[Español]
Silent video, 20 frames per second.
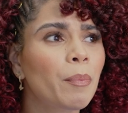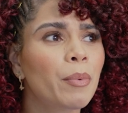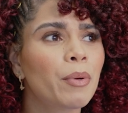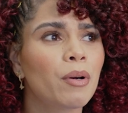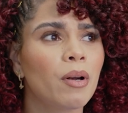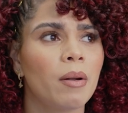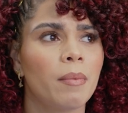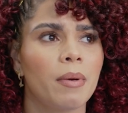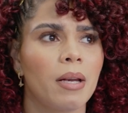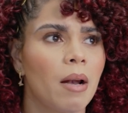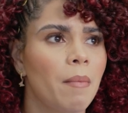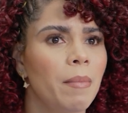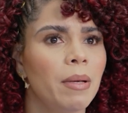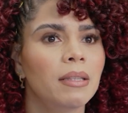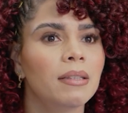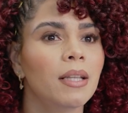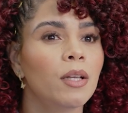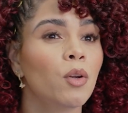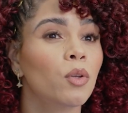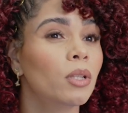pero
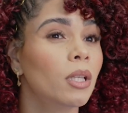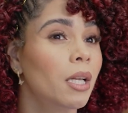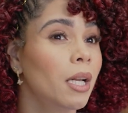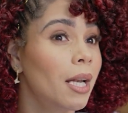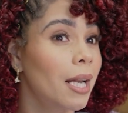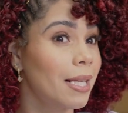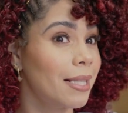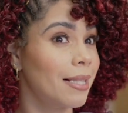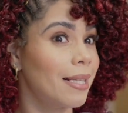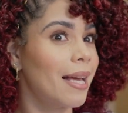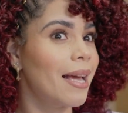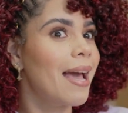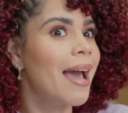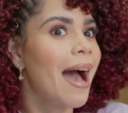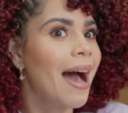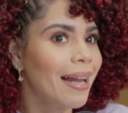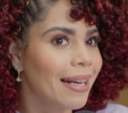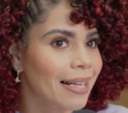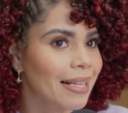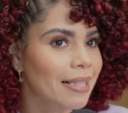realmente no tiene las
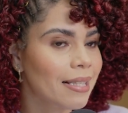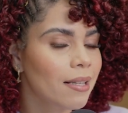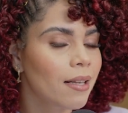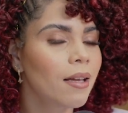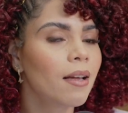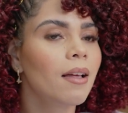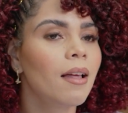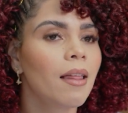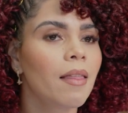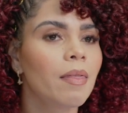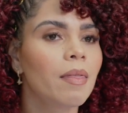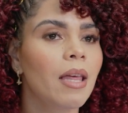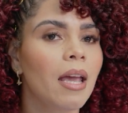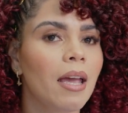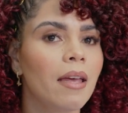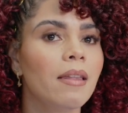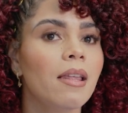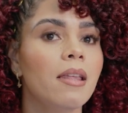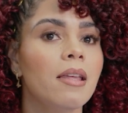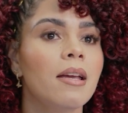ganas
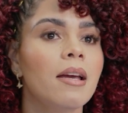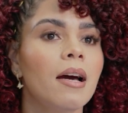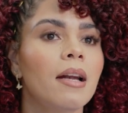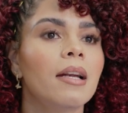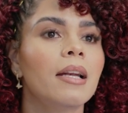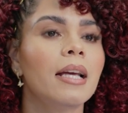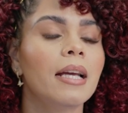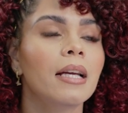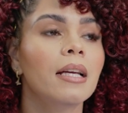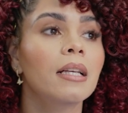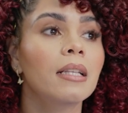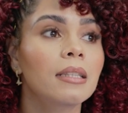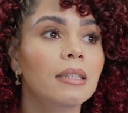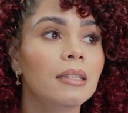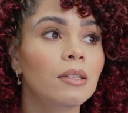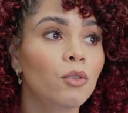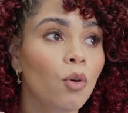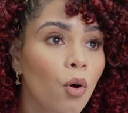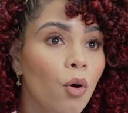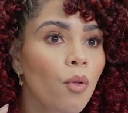de dedicarle
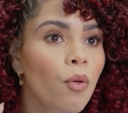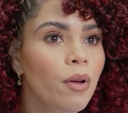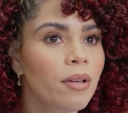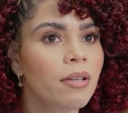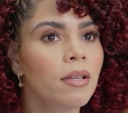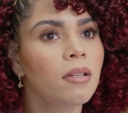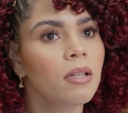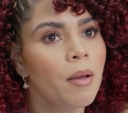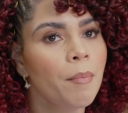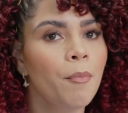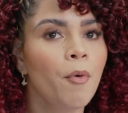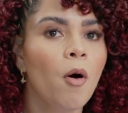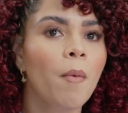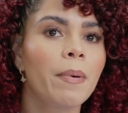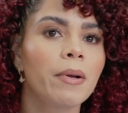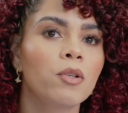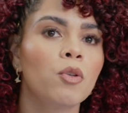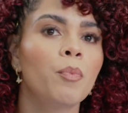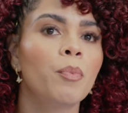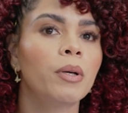todo ese tiempo o
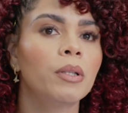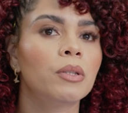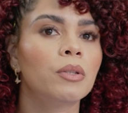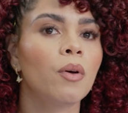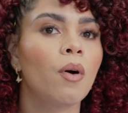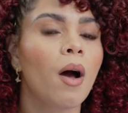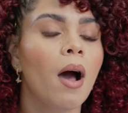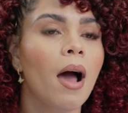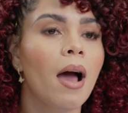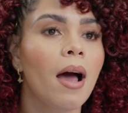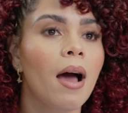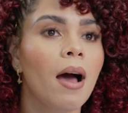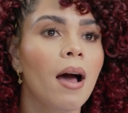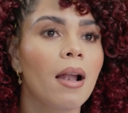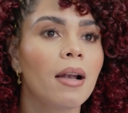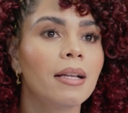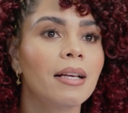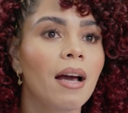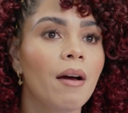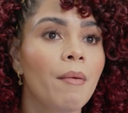presupuesto
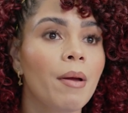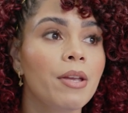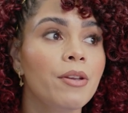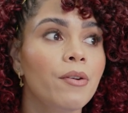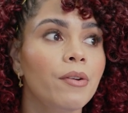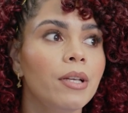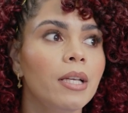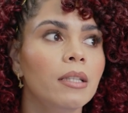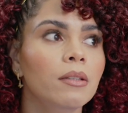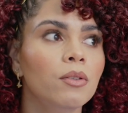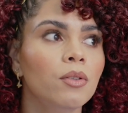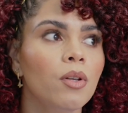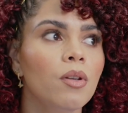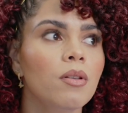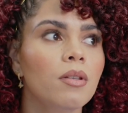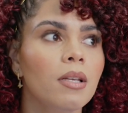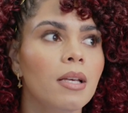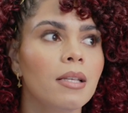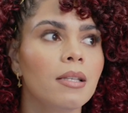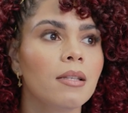al cabello y
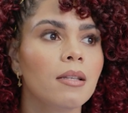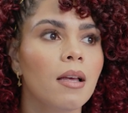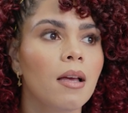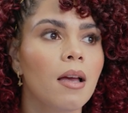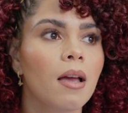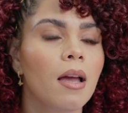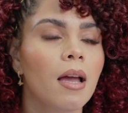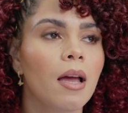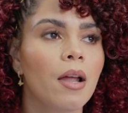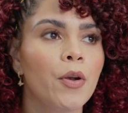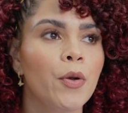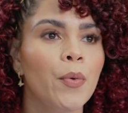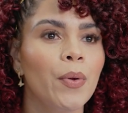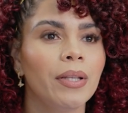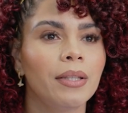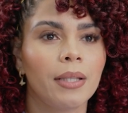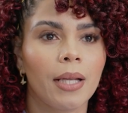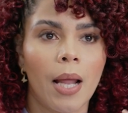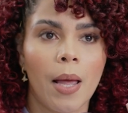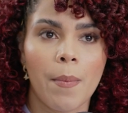entonces
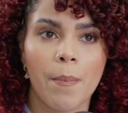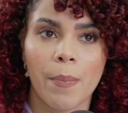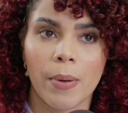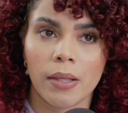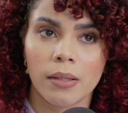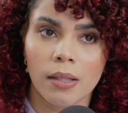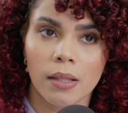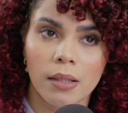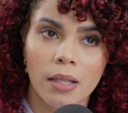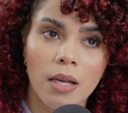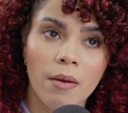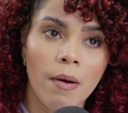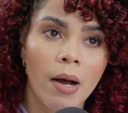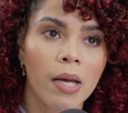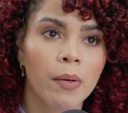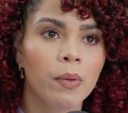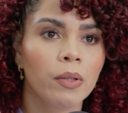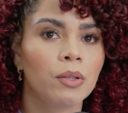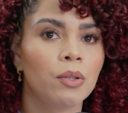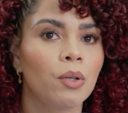nuestras expectativas
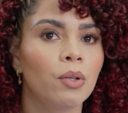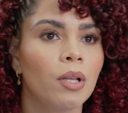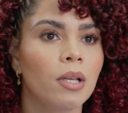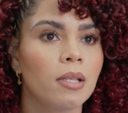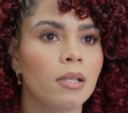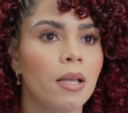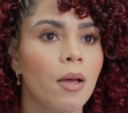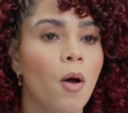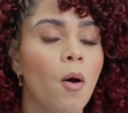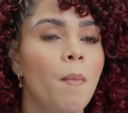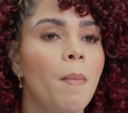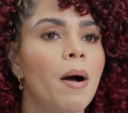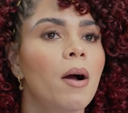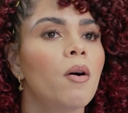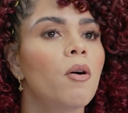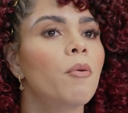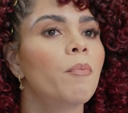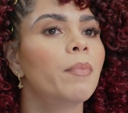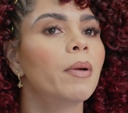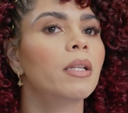y nuestros deseos van
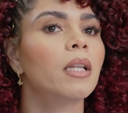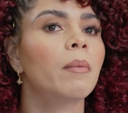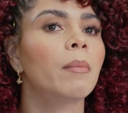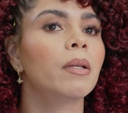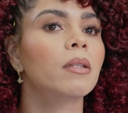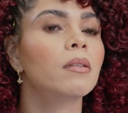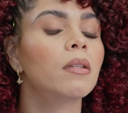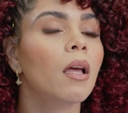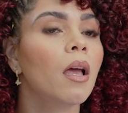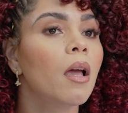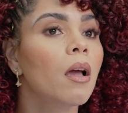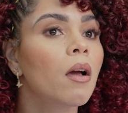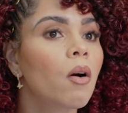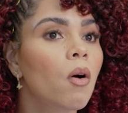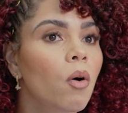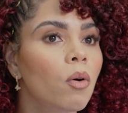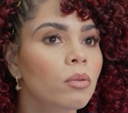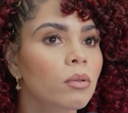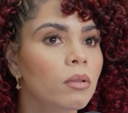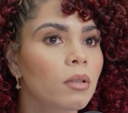completamente en
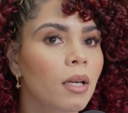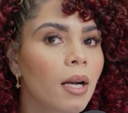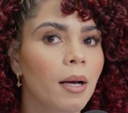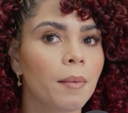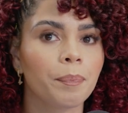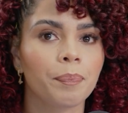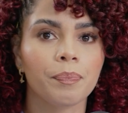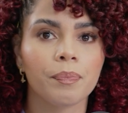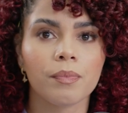contra